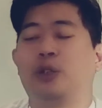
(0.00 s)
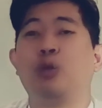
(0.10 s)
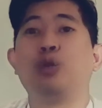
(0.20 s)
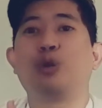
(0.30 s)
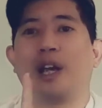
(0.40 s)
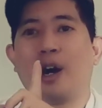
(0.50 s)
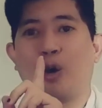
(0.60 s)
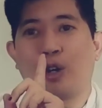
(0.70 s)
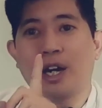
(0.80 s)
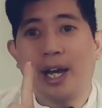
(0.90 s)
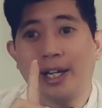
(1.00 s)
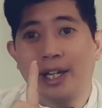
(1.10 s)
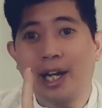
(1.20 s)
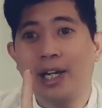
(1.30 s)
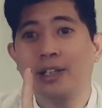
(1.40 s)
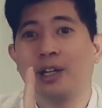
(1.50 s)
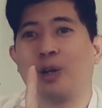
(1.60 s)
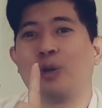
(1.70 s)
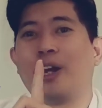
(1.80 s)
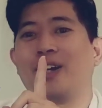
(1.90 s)
Itu untuk yang online ya.
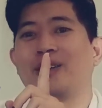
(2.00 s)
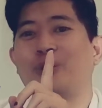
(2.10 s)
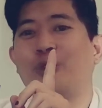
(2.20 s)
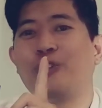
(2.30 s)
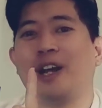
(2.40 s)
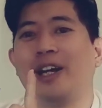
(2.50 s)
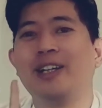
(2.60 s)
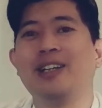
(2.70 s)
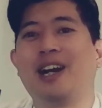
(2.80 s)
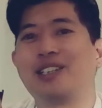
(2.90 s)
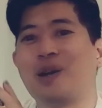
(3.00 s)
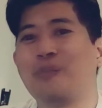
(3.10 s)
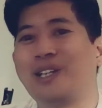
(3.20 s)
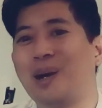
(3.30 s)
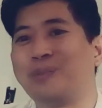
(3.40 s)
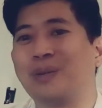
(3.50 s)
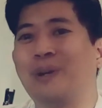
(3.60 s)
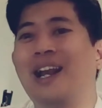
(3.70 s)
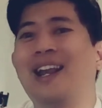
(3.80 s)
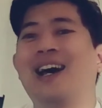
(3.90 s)
Kalau yang offline nggak sampai jam
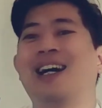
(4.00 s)
11.